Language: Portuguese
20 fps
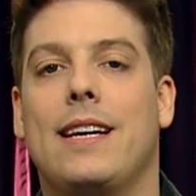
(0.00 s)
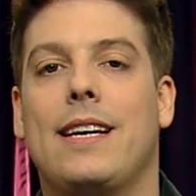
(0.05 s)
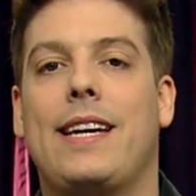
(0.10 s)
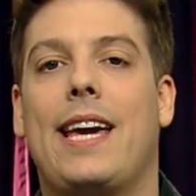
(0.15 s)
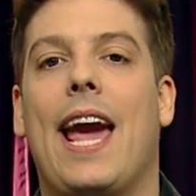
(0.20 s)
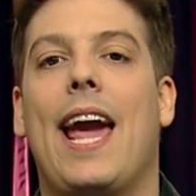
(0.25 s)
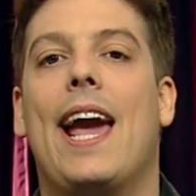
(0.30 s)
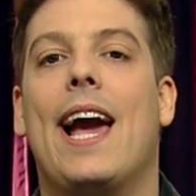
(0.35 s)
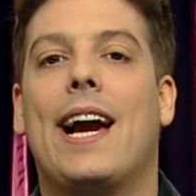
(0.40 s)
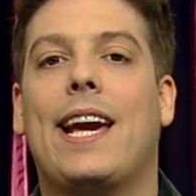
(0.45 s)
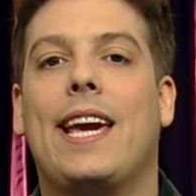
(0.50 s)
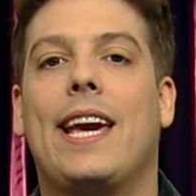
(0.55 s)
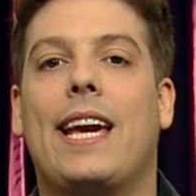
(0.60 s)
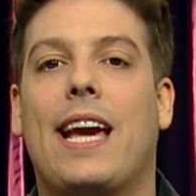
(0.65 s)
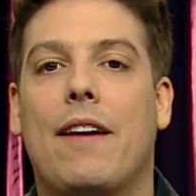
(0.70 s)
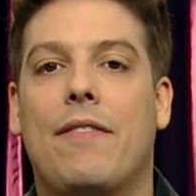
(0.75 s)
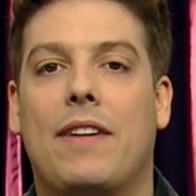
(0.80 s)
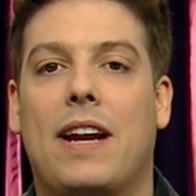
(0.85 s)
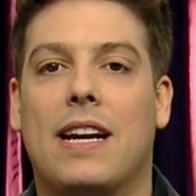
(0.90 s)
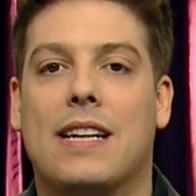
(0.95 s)
Quem aqui
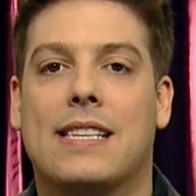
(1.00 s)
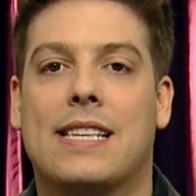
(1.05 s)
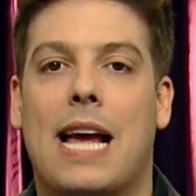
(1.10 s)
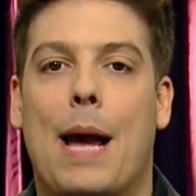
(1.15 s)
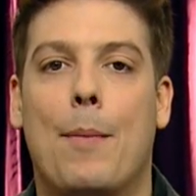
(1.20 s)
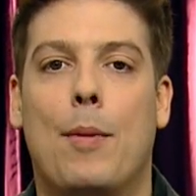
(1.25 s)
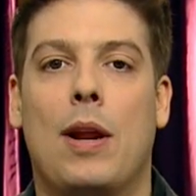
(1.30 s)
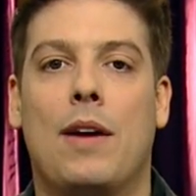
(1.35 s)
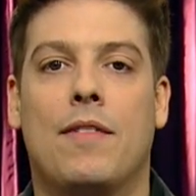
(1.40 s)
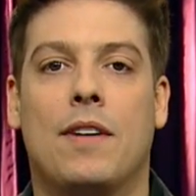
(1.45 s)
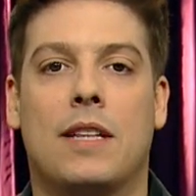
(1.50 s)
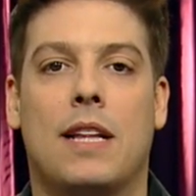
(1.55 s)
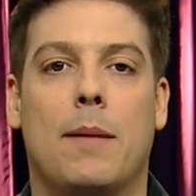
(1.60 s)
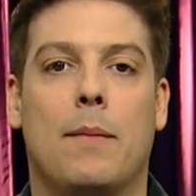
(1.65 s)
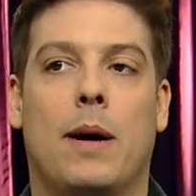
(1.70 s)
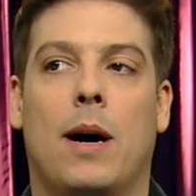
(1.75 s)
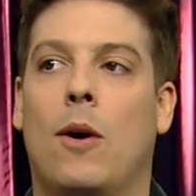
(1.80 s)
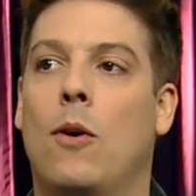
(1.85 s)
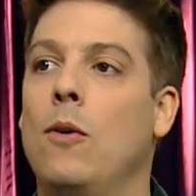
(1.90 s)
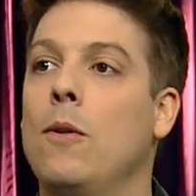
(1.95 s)
quer virar sábio, levanta a
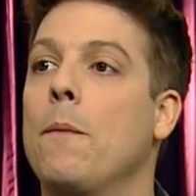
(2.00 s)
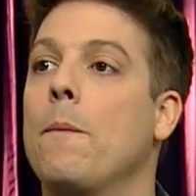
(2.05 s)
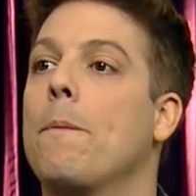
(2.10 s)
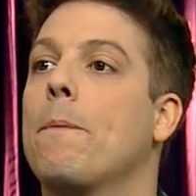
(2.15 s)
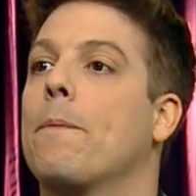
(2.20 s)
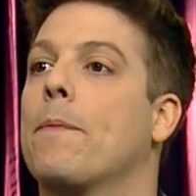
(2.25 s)
mão.